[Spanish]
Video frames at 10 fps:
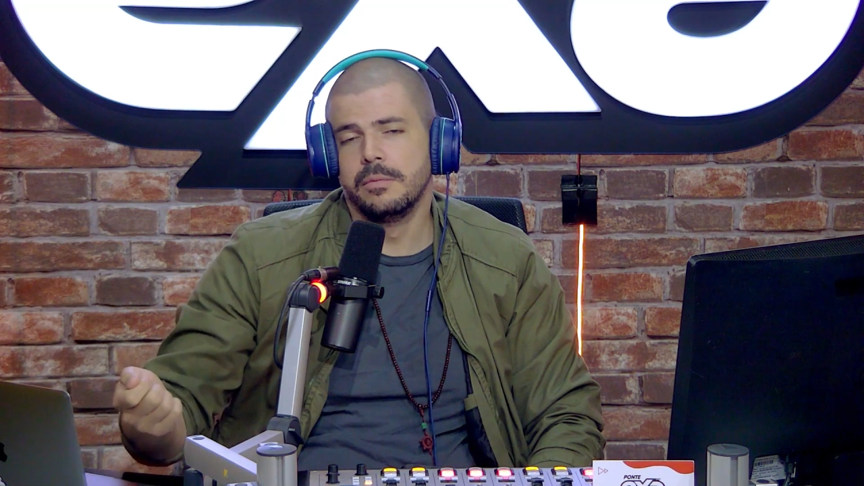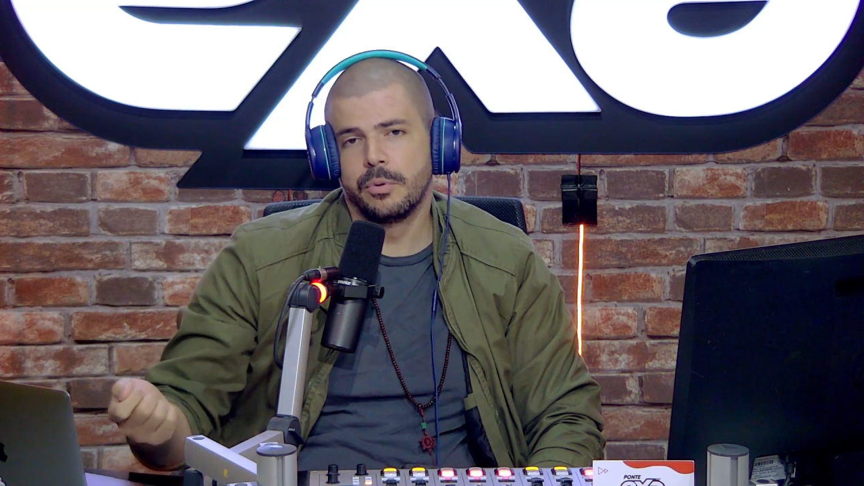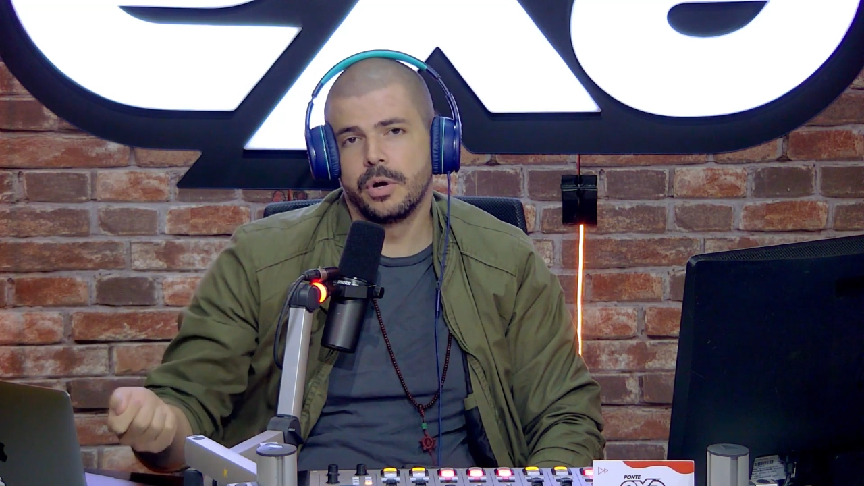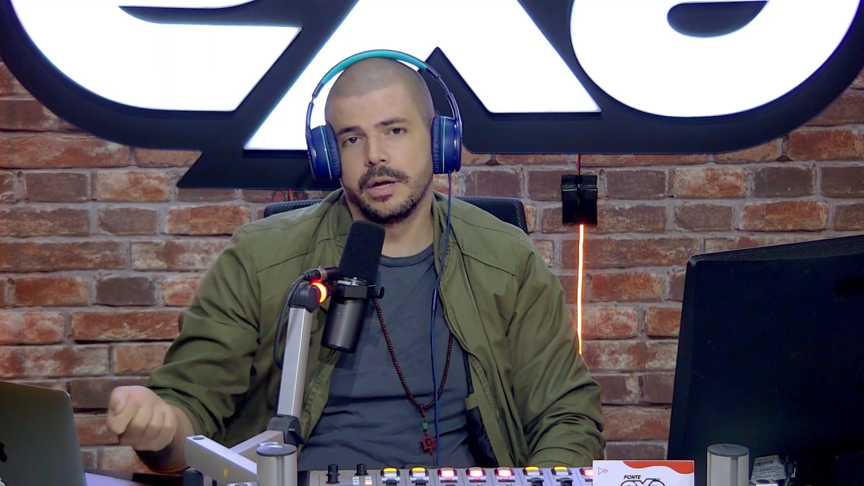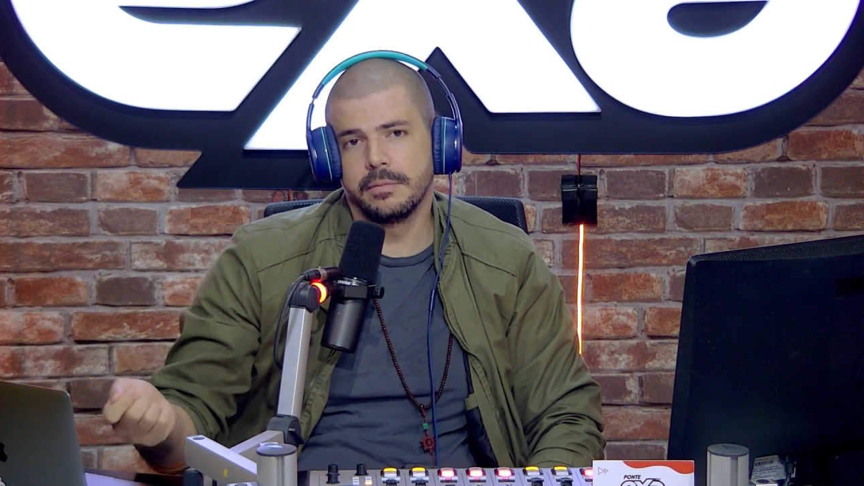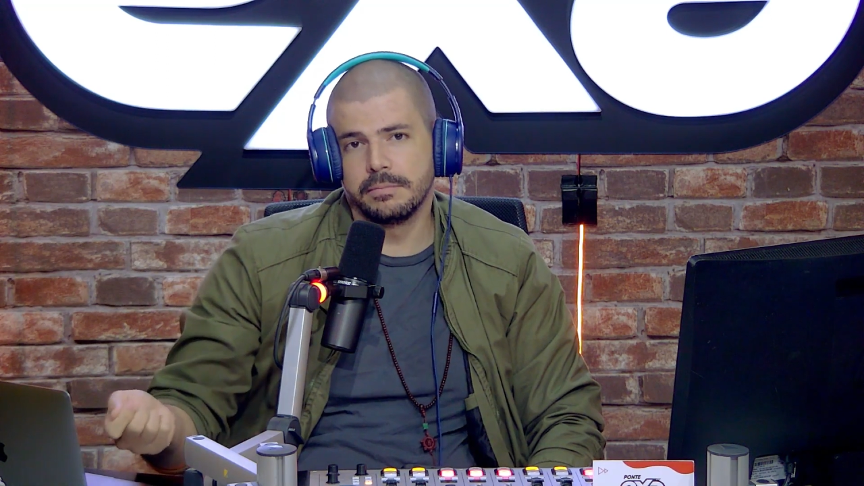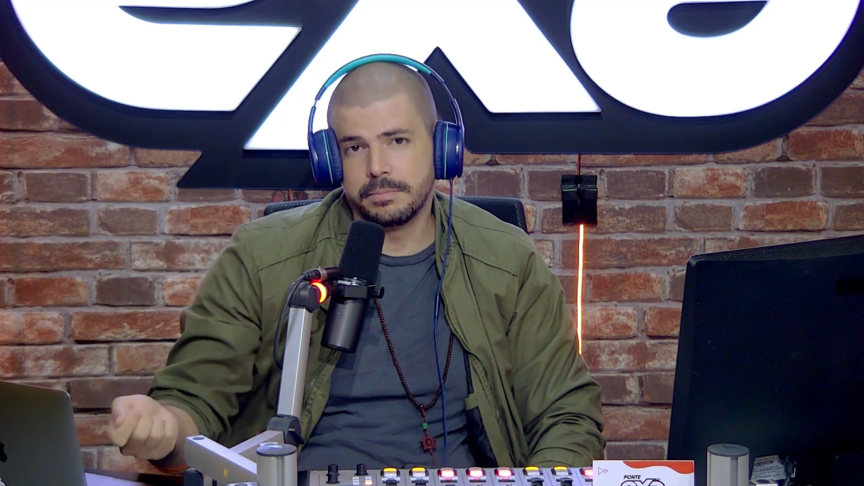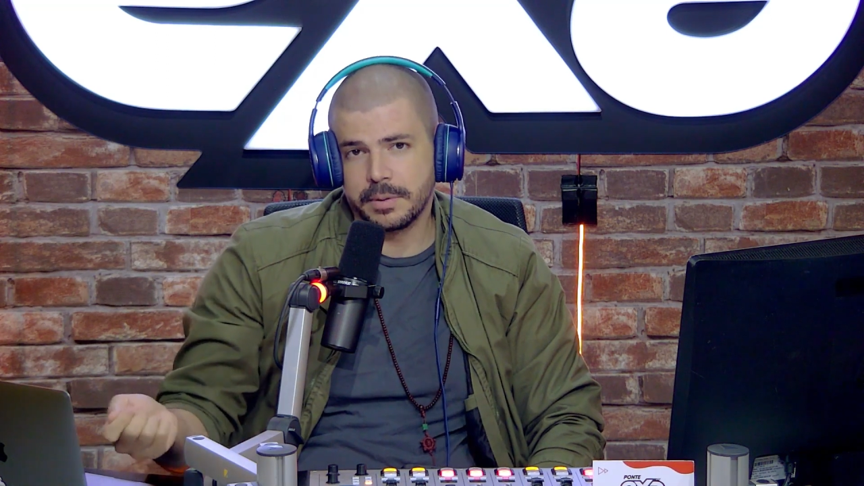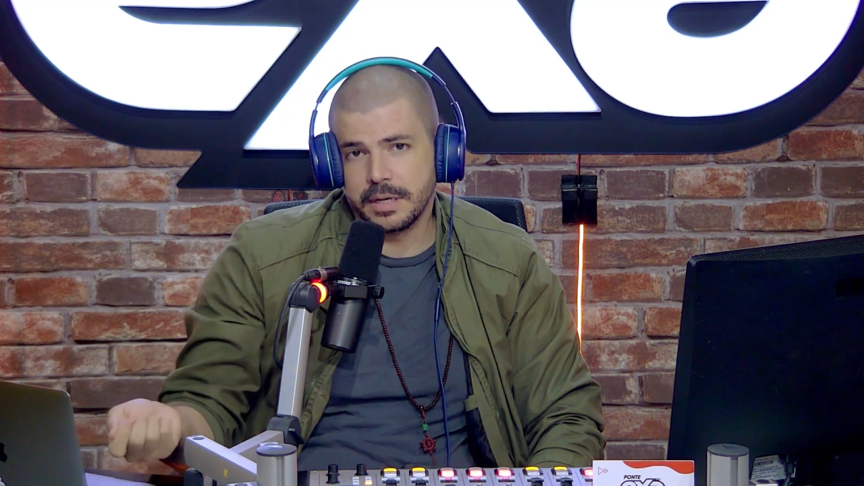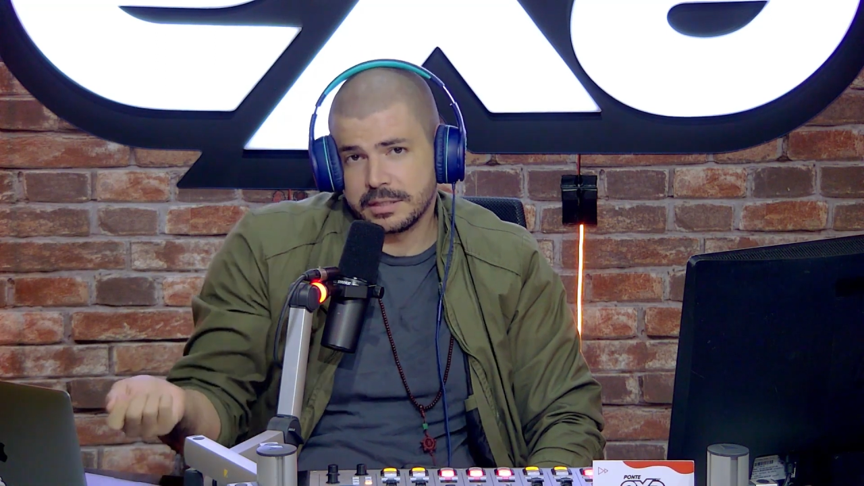pues
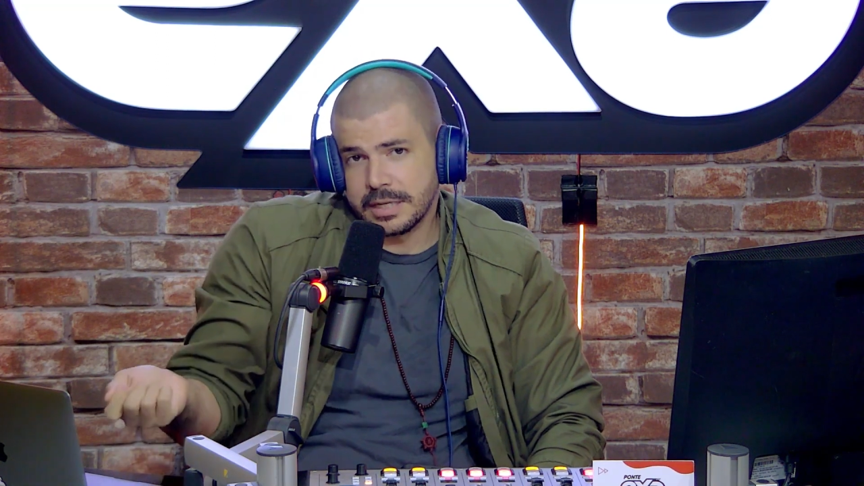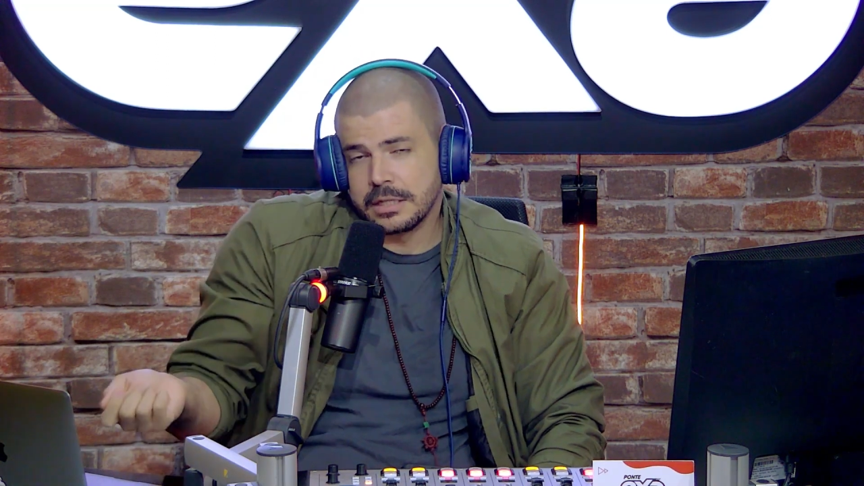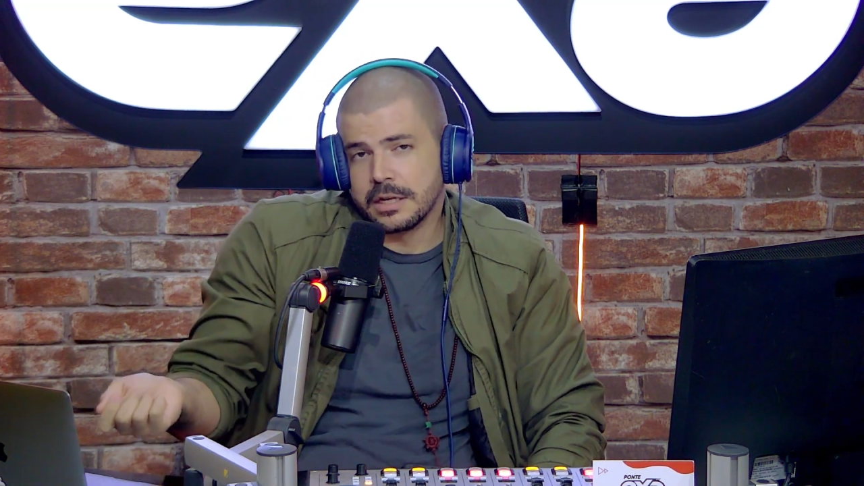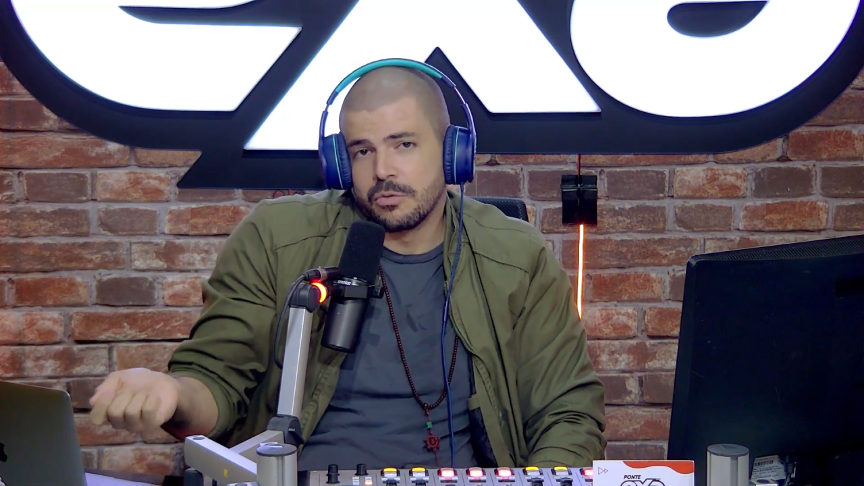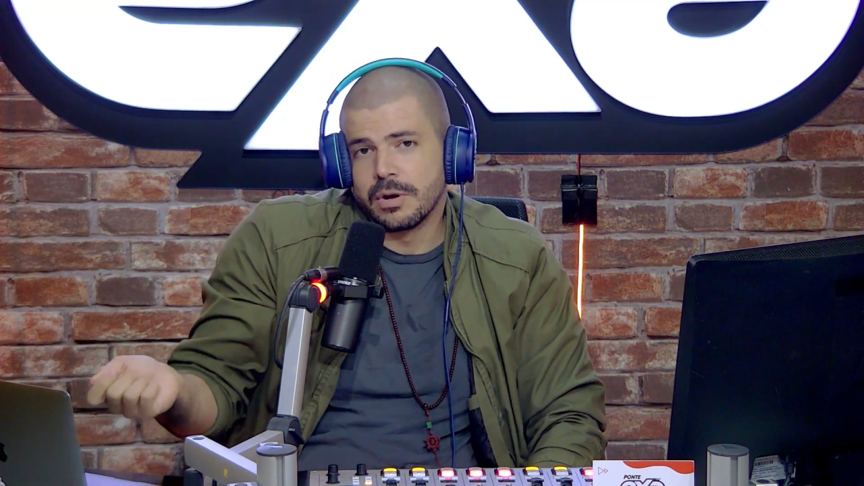presenten